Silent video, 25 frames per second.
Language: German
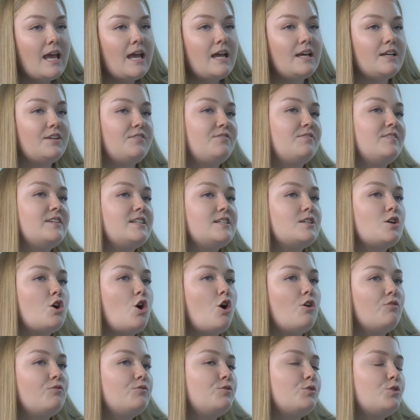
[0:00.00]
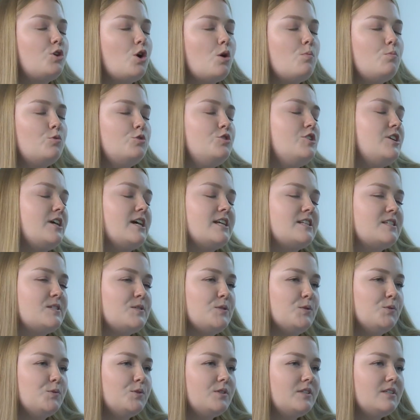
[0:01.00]
Ich finde, offene
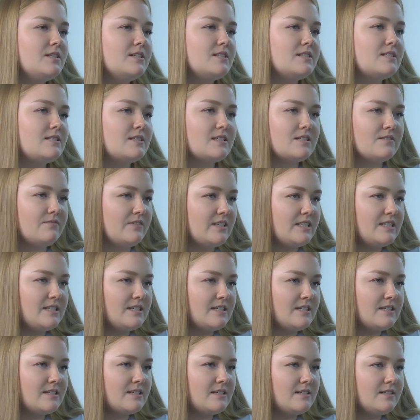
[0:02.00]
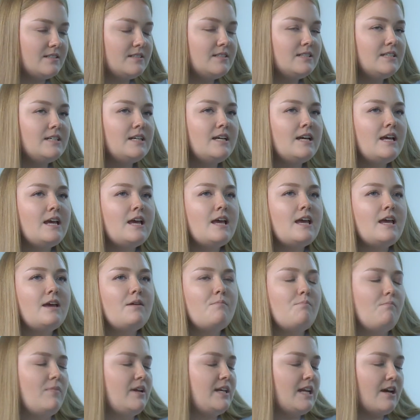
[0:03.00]
Kommunikation ist das Wichtigste
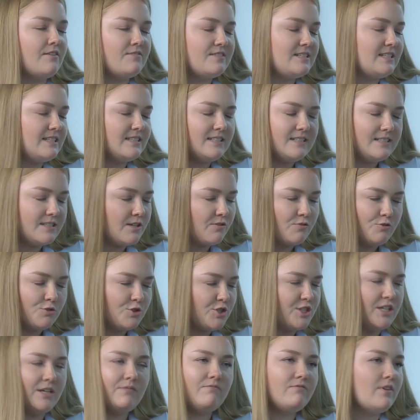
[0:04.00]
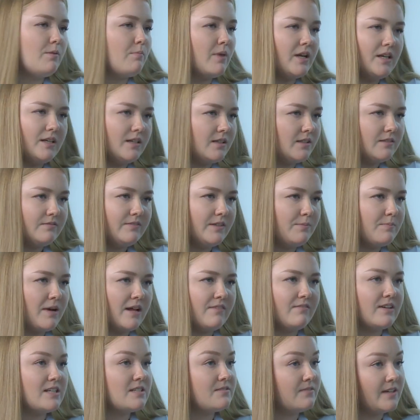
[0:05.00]
man darf sich nicht dafür schämen, wenn man irgendwie
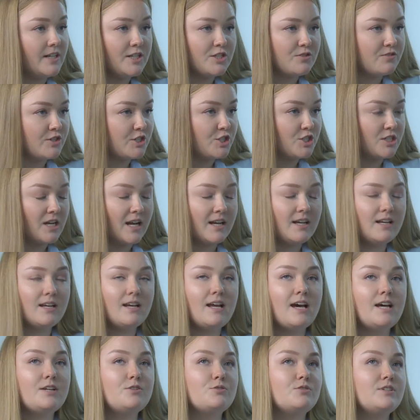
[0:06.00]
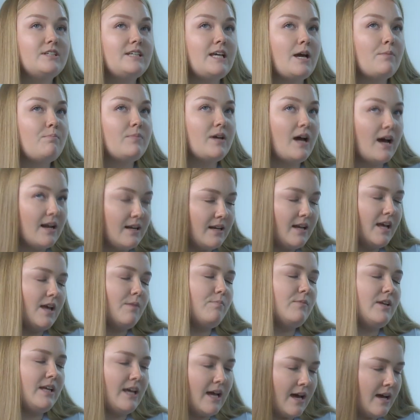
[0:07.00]
mal was falsch verstanden hat. Und ich habe an der
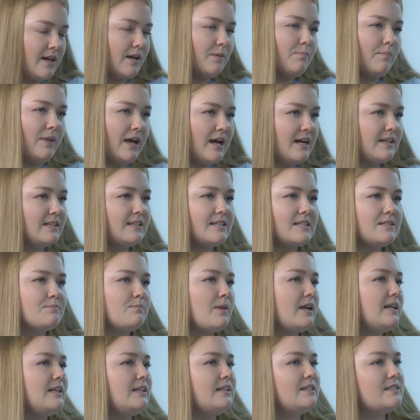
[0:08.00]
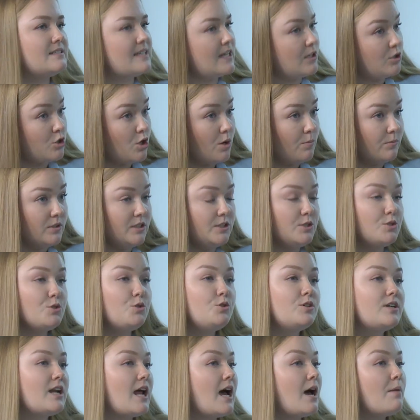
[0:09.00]
MDH gemerkt, dass man seine
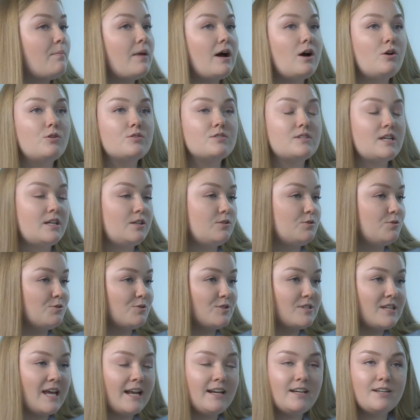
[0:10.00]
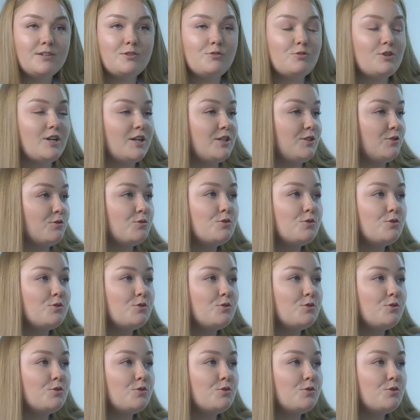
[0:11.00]
Kommilitonen, aber auch seine Dozenten oder die